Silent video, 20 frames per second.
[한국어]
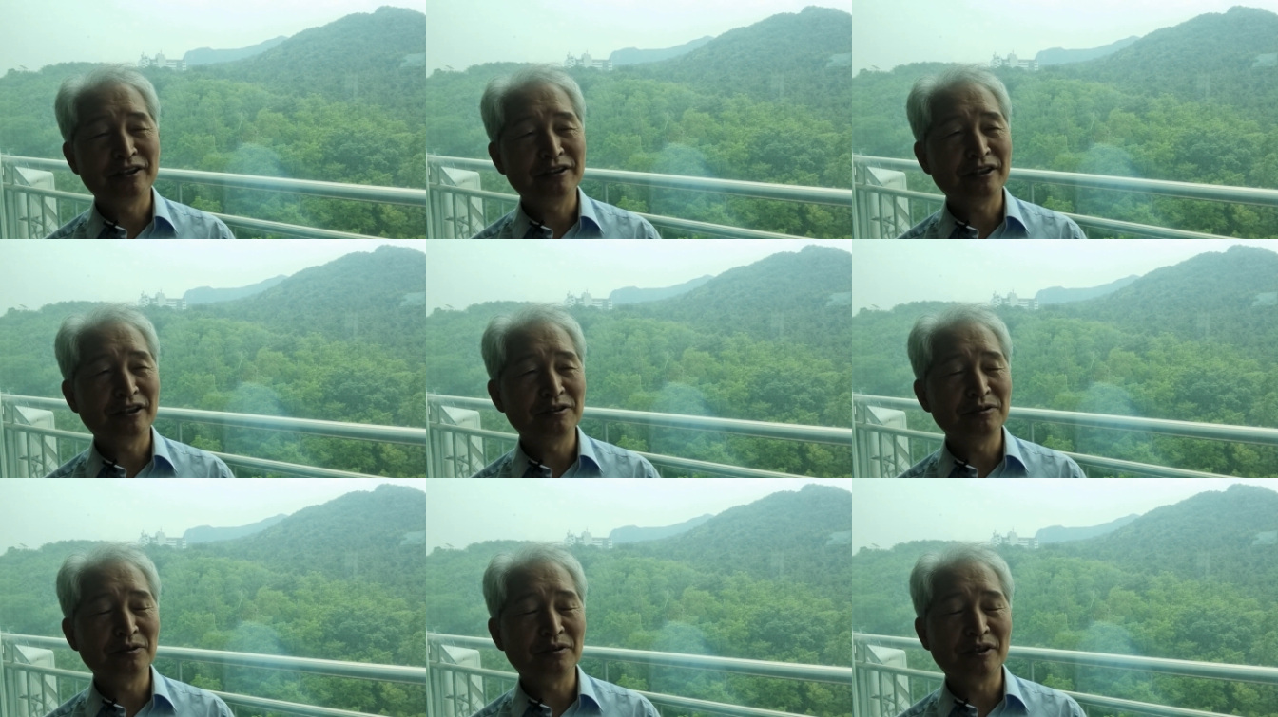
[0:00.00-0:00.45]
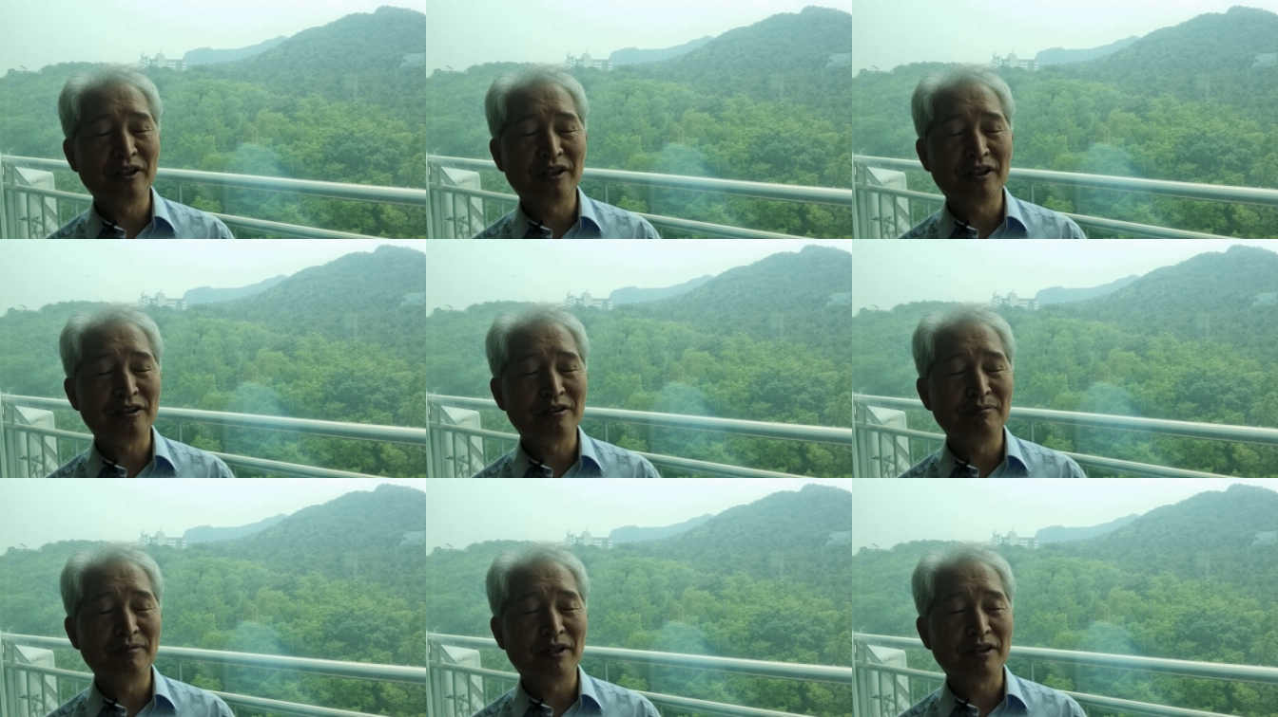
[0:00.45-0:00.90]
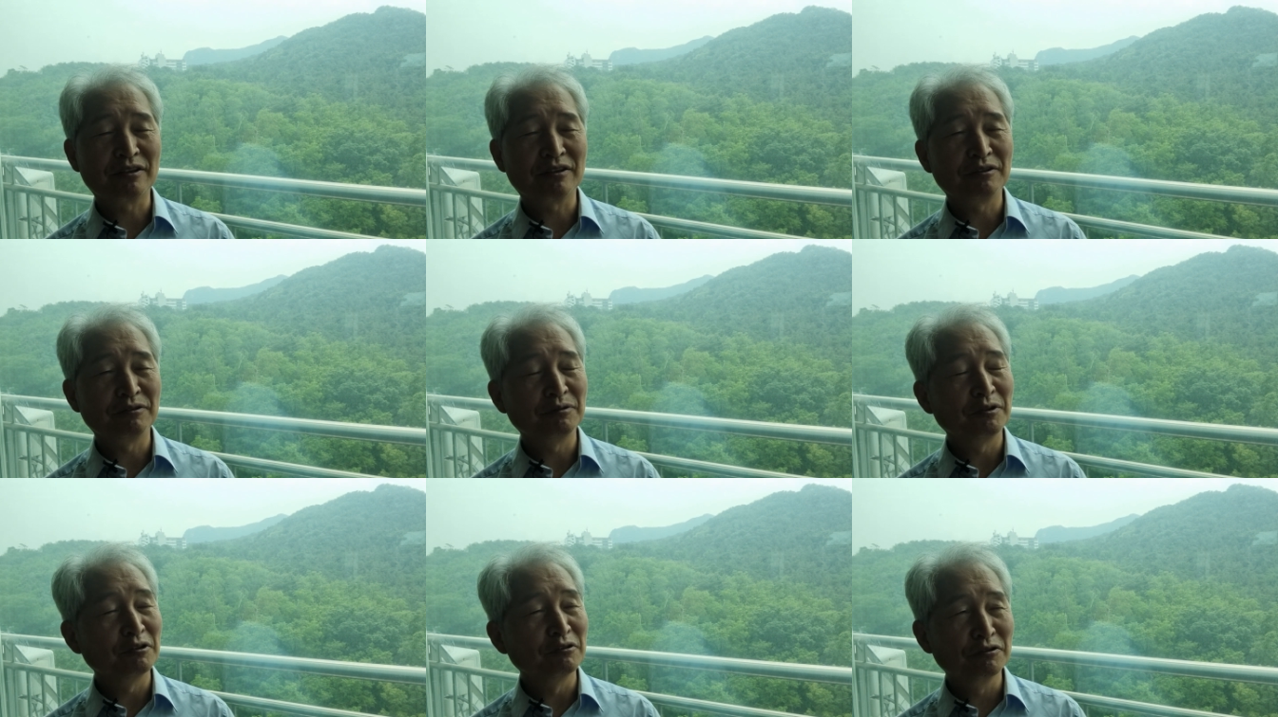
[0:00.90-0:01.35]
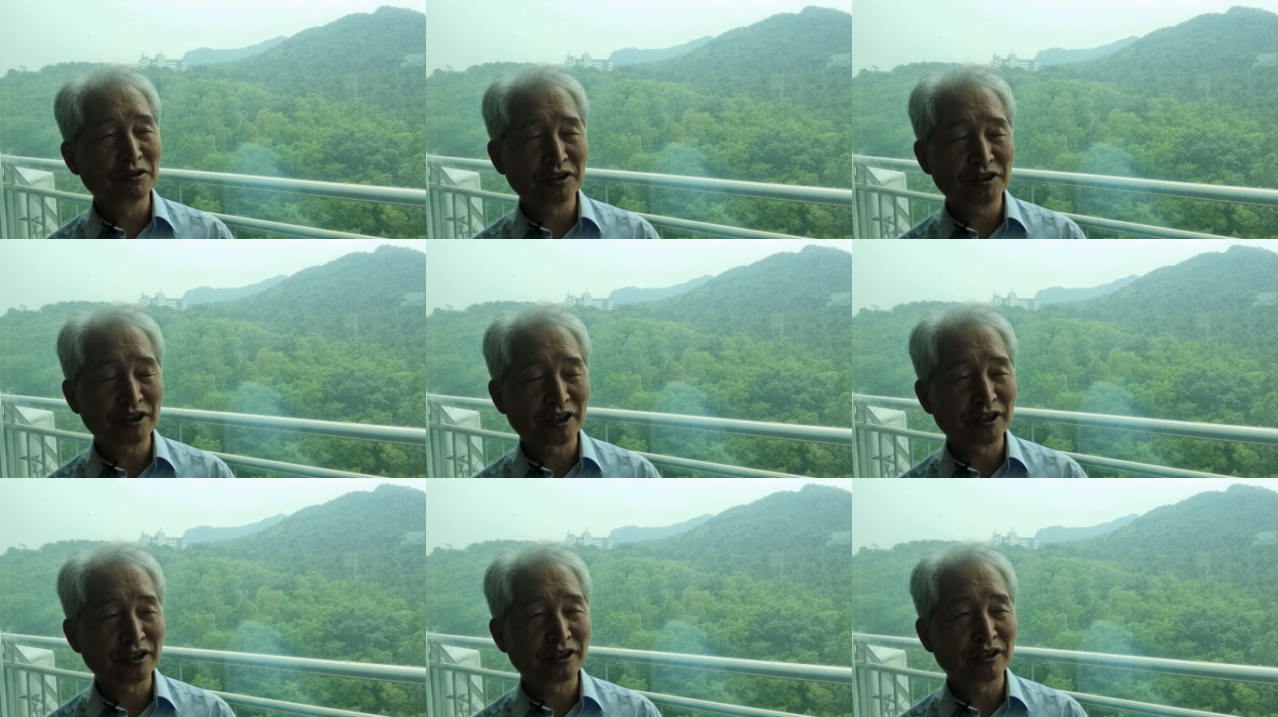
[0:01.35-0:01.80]
예, 찬송가를 막 그 외우기
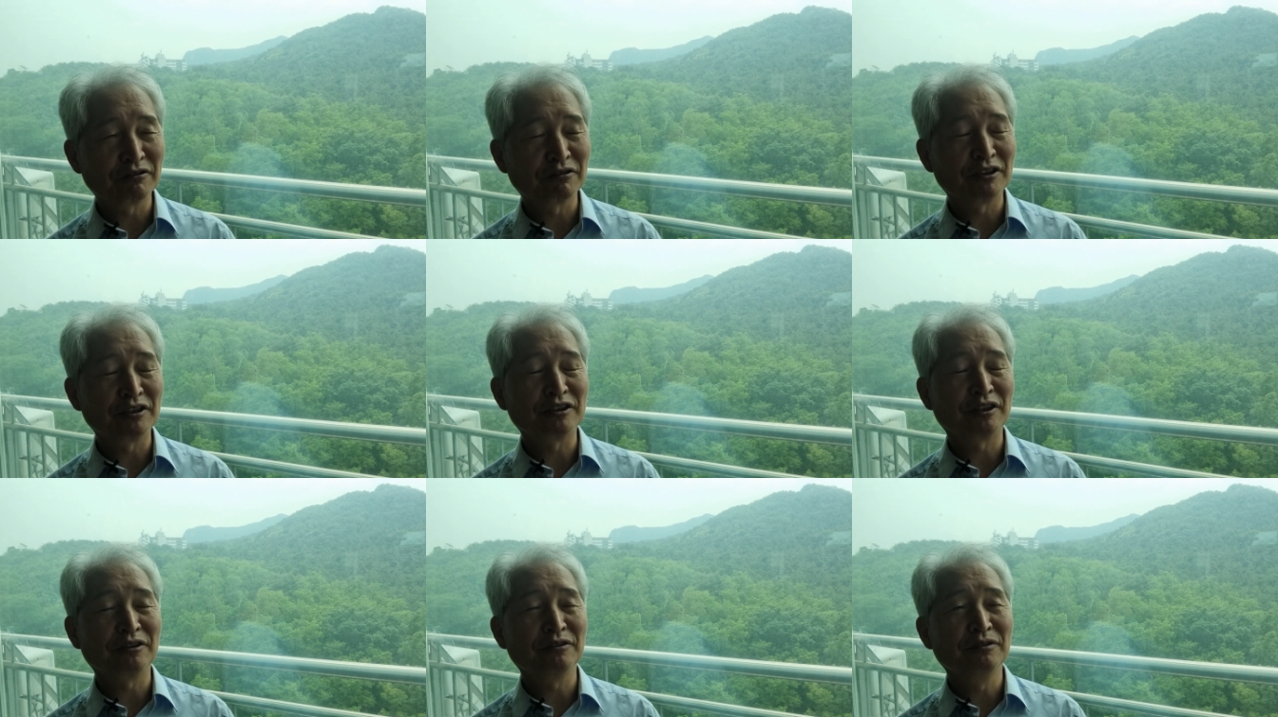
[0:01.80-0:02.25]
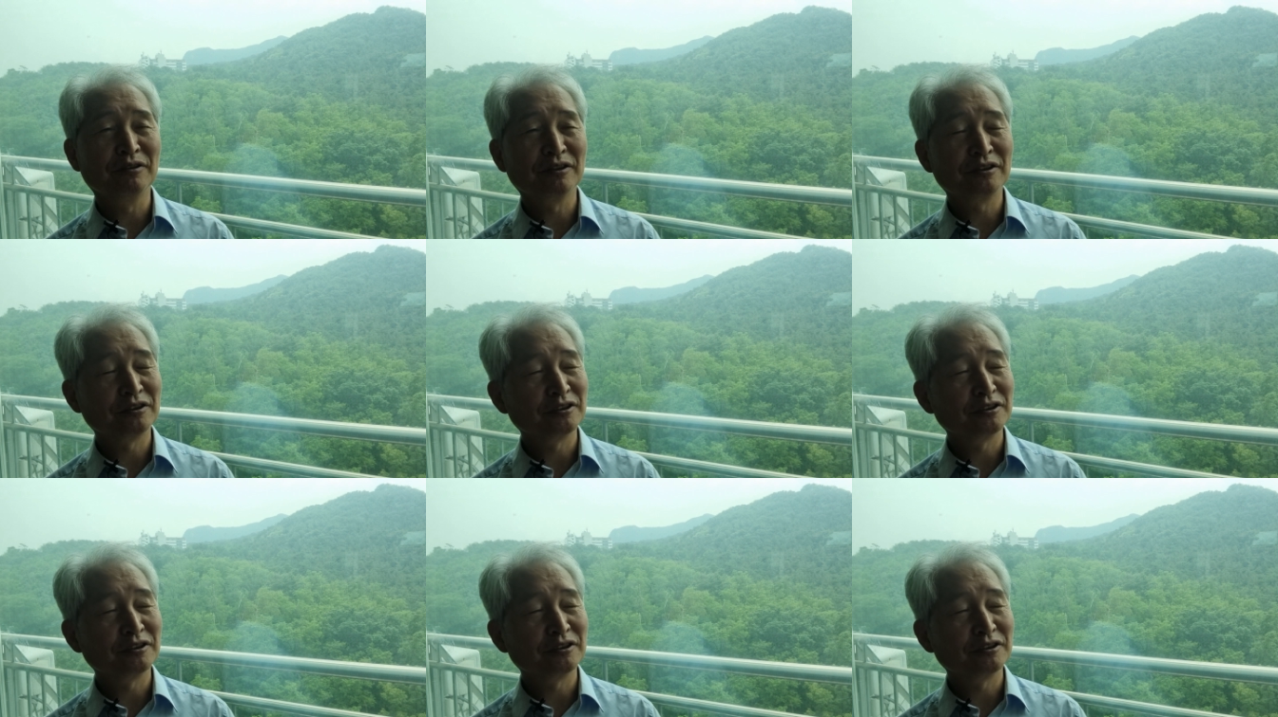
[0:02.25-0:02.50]
시작했다고 그랬잖아요.